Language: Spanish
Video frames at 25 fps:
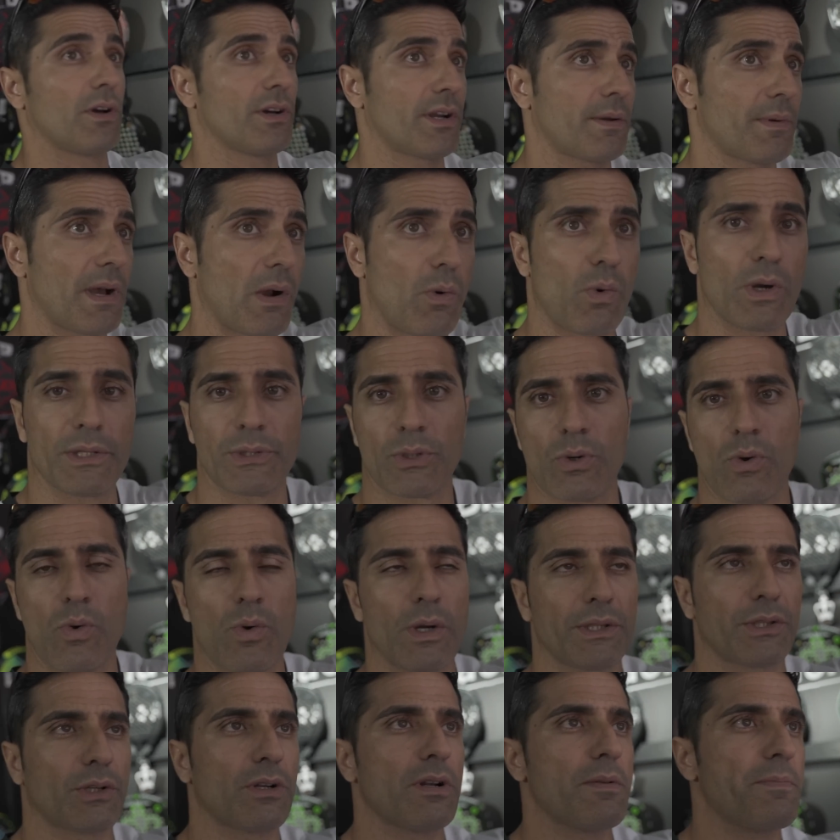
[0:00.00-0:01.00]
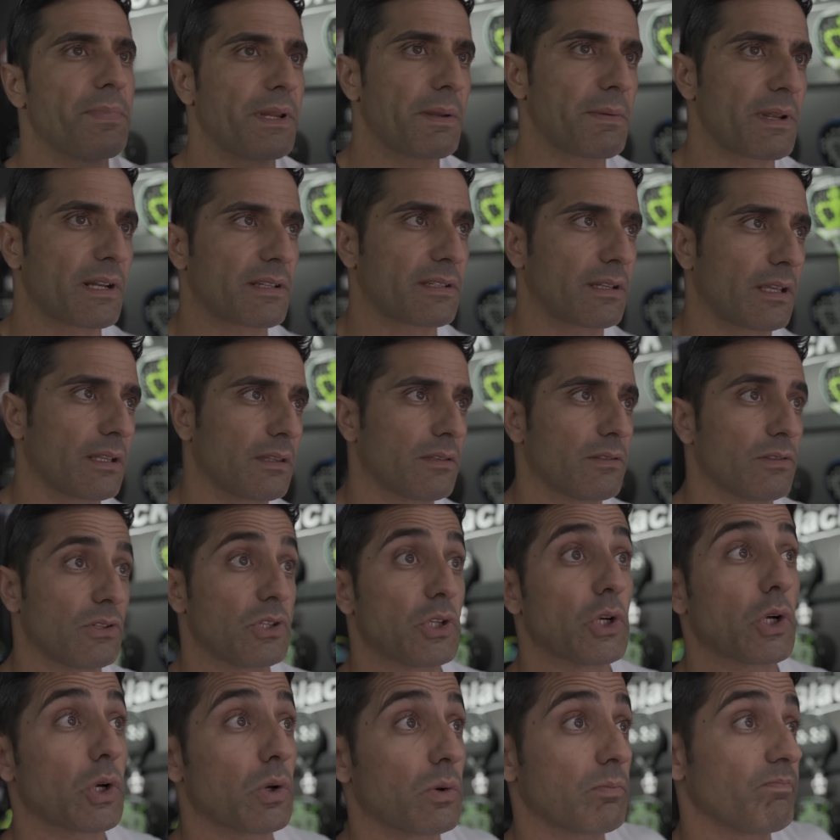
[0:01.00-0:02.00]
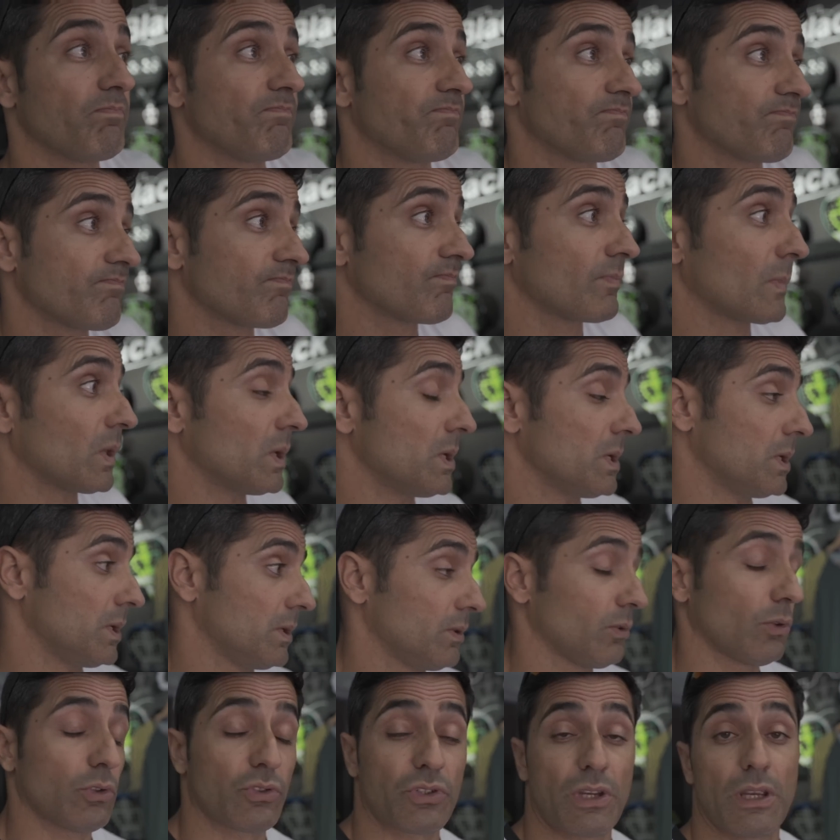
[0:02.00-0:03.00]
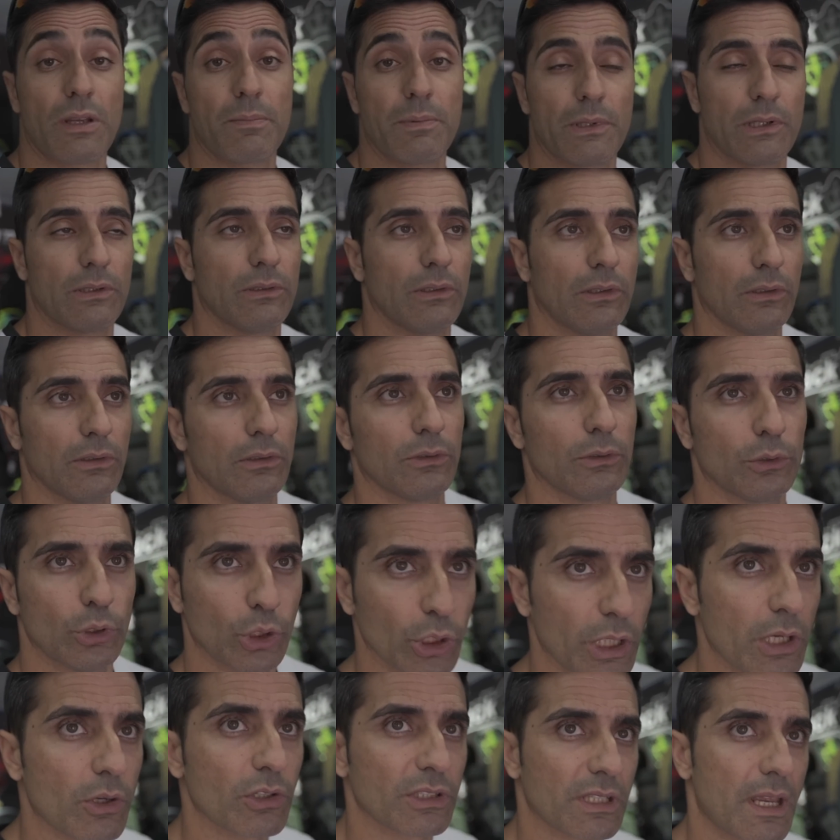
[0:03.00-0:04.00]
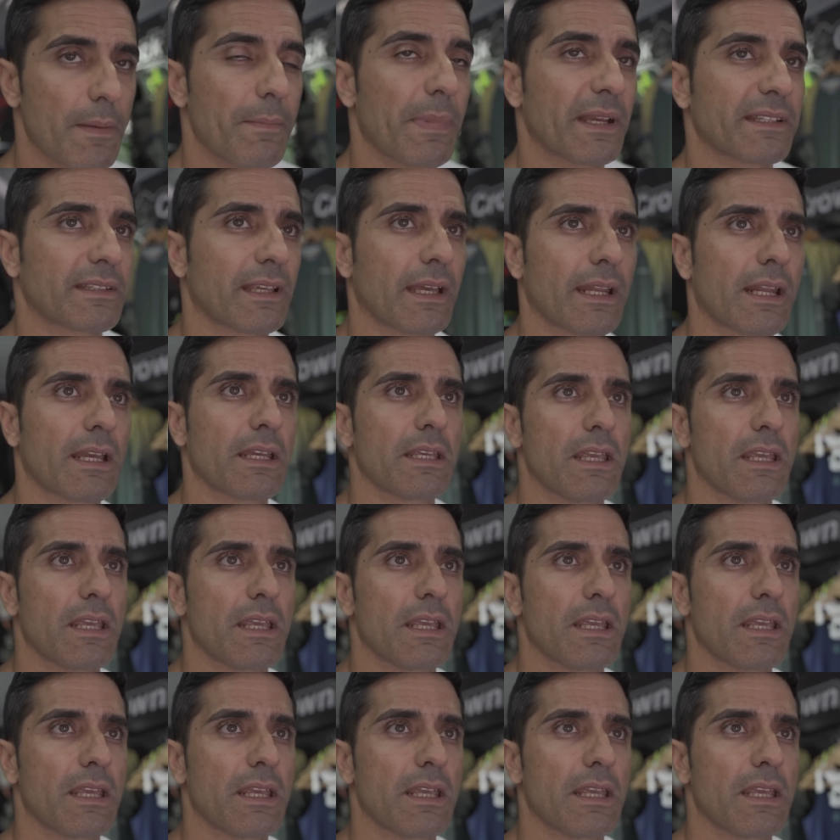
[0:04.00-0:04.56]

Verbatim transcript: ahora, va 4-4 en el primer set, yo no sé, pero lo lógico es que pasara